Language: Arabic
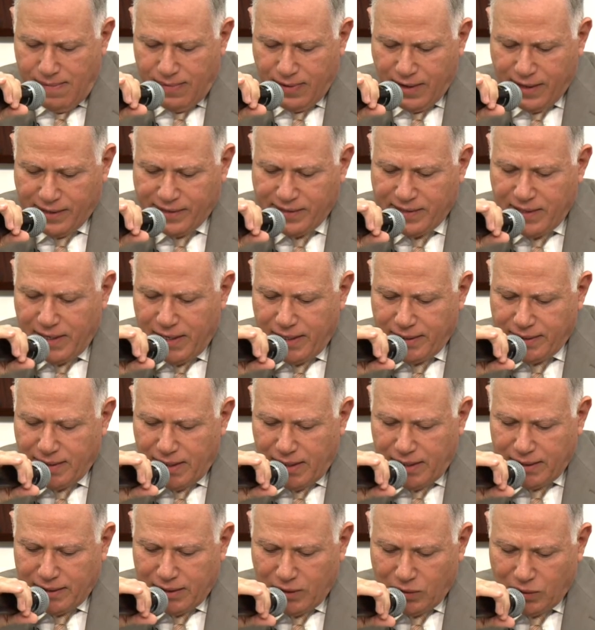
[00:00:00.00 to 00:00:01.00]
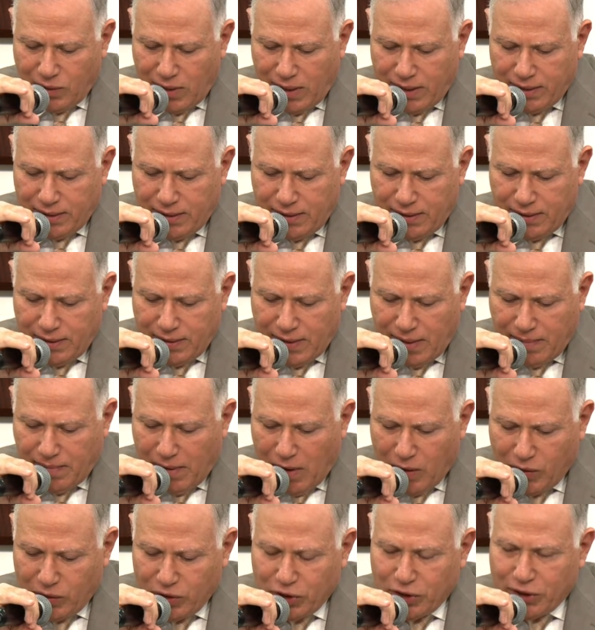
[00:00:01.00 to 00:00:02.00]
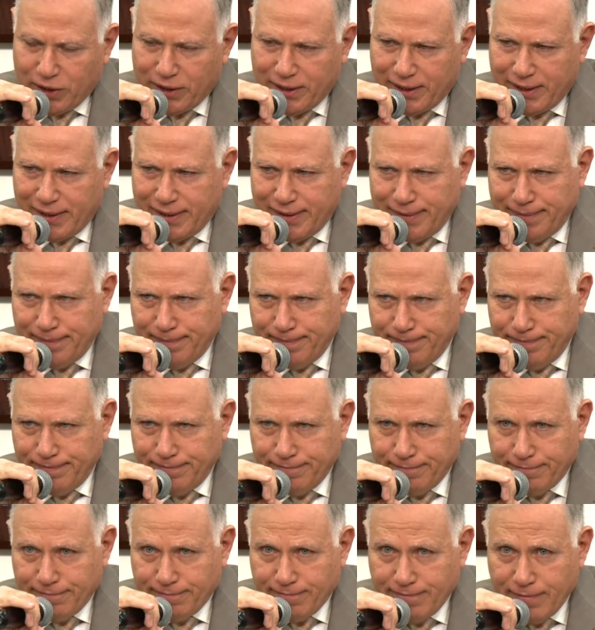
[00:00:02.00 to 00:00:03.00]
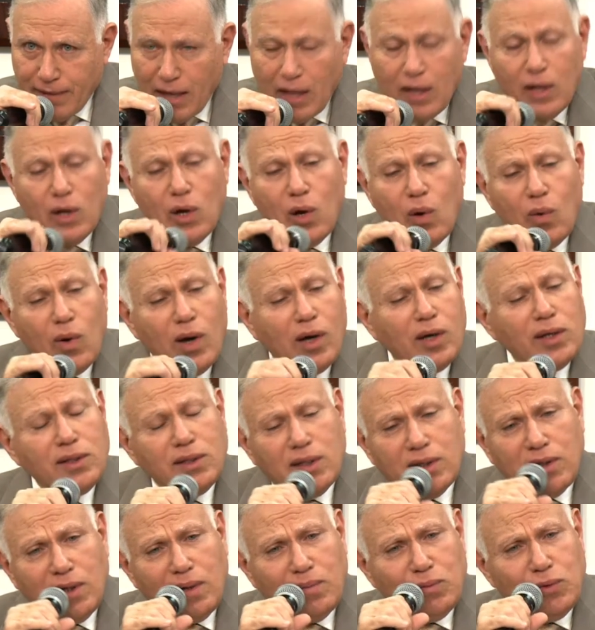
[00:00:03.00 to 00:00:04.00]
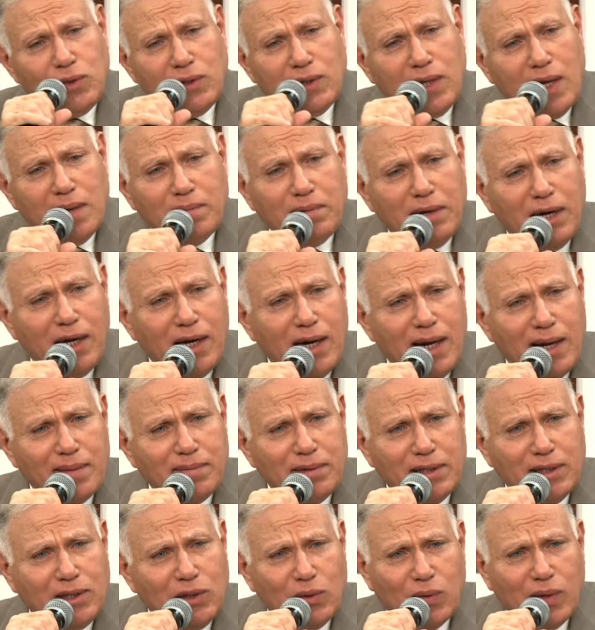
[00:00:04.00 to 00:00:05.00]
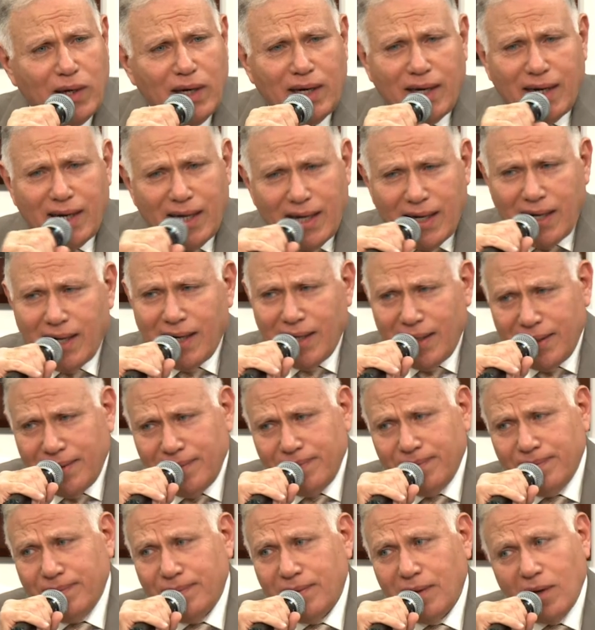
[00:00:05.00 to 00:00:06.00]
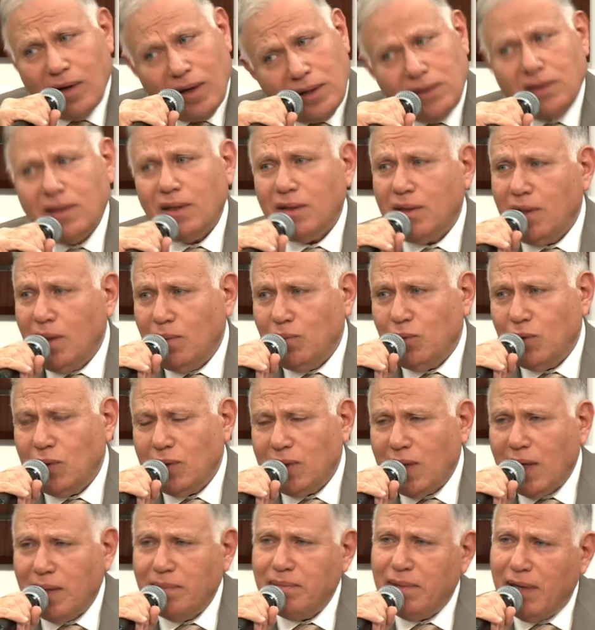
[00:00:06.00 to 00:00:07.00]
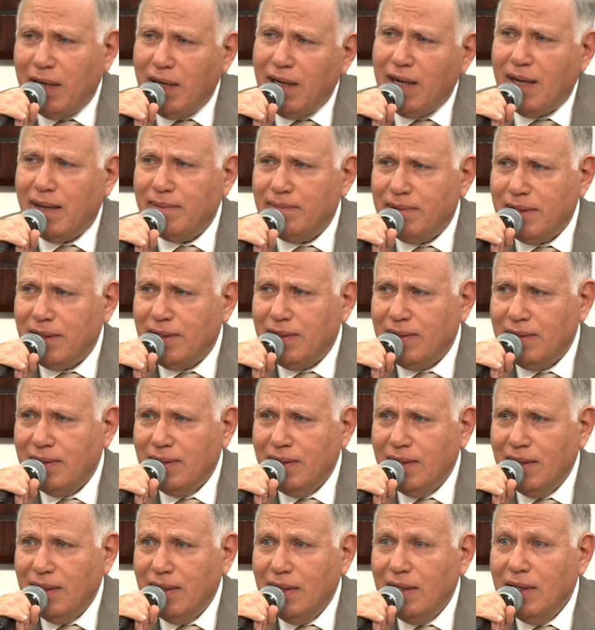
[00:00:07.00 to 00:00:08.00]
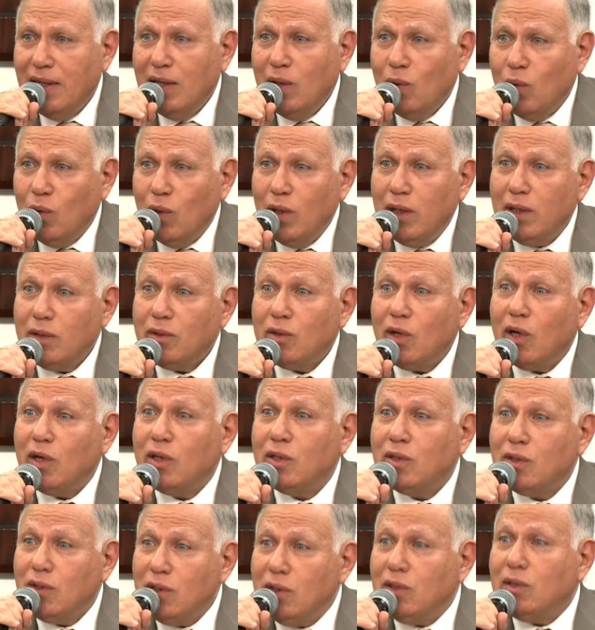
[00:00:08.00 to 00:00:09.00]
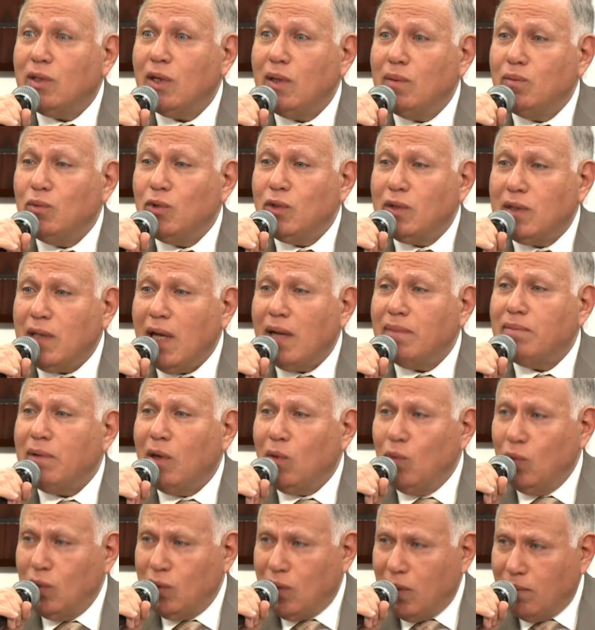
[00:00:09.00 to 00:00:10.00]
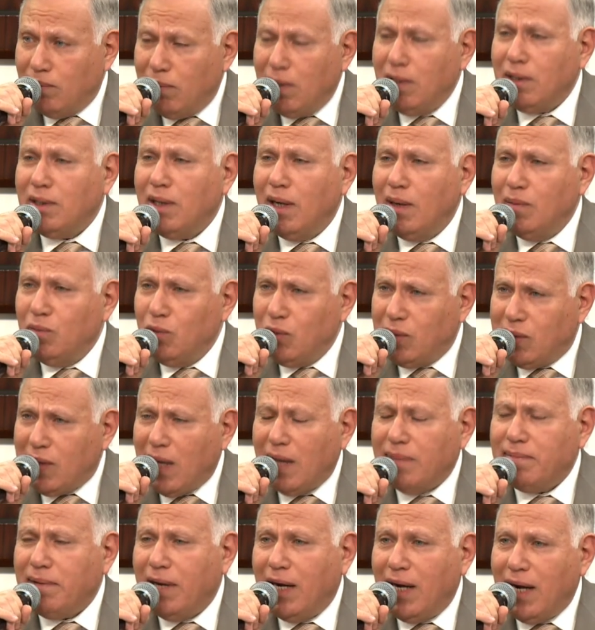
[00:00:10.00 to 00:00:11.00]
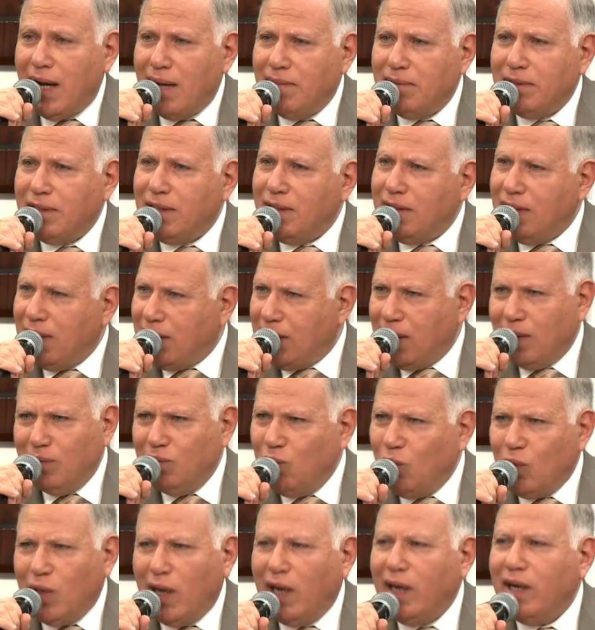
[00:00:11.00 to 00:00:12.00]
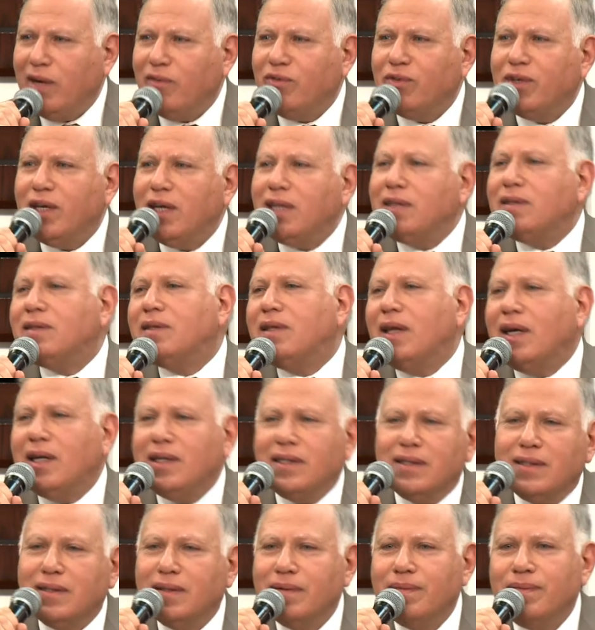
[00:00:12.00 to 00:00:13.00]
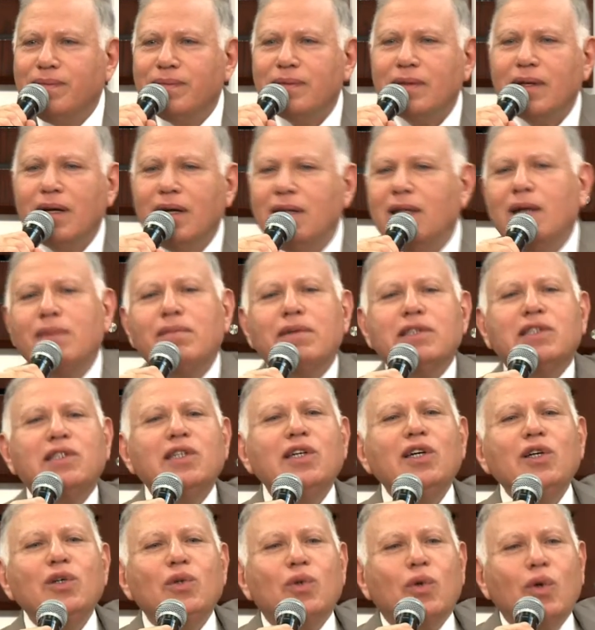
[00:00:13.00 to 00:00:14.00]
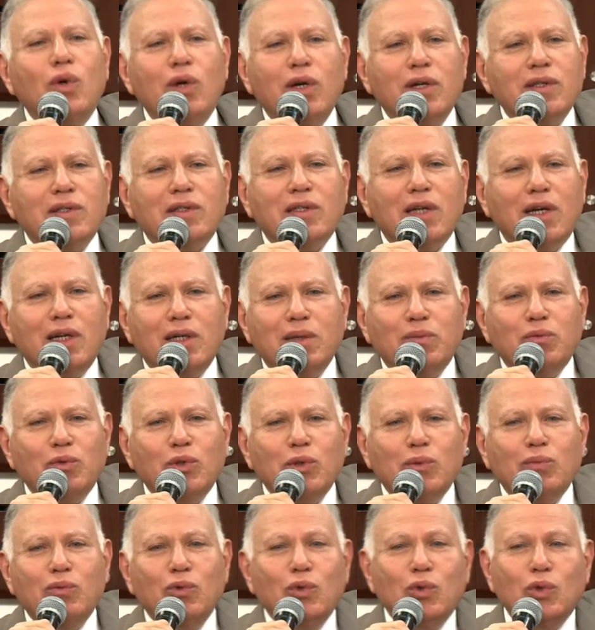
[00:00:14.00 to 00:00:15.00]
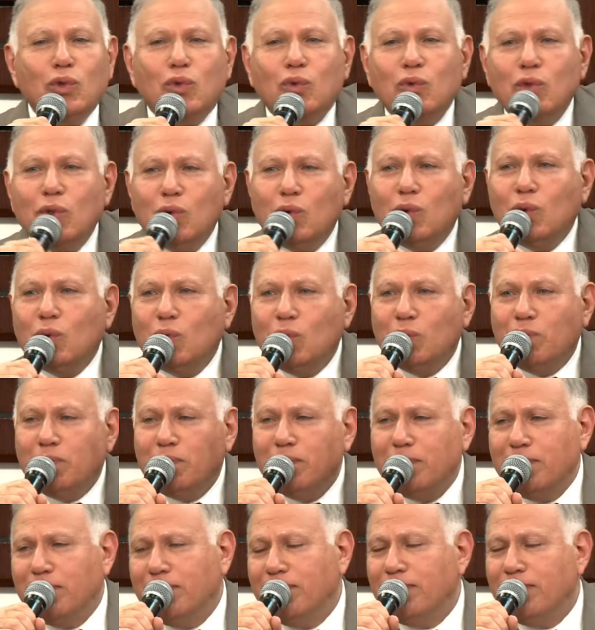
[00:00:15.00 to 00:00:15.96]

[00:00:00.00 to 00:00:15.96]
تسنية 33 27 هو خطط المستقبل الأبدي ولا لأ؟ خطط المستقبل الأبدي وتخطيط المستقبل وضمان المستقبل الأبدي ده كان مكلف جدا أن المسيح يروح للصليب ويموت ويقوم